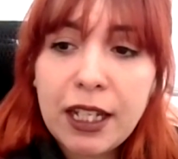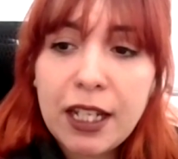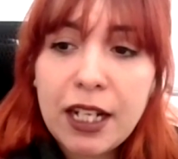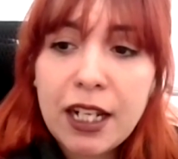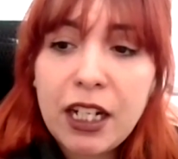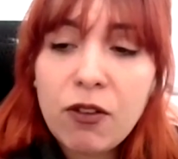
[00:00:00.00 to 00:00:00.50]

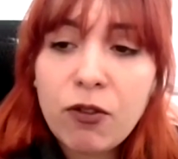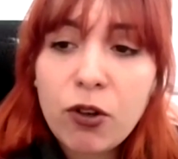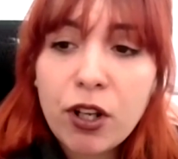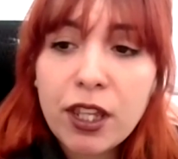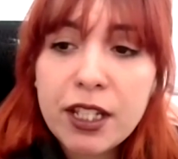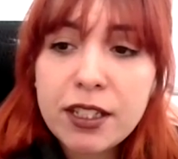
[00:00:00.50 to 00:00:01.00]
generan en el
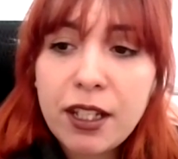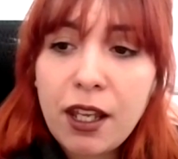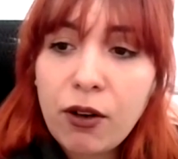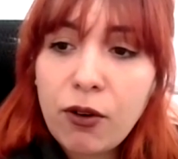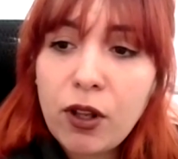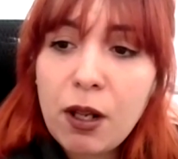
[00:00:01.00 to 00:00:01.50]
borde
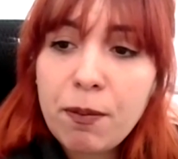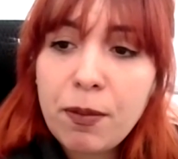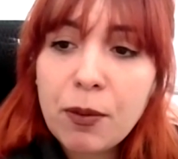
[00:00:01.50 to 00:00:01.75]
cerro o del